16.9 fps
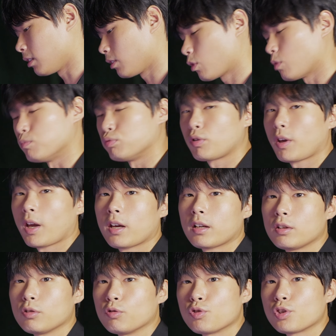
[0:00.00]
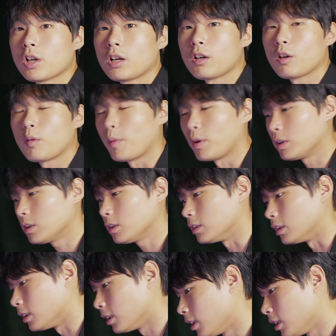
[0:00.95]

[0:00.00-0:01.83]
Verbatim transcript: 그리고 무게를 유지하려면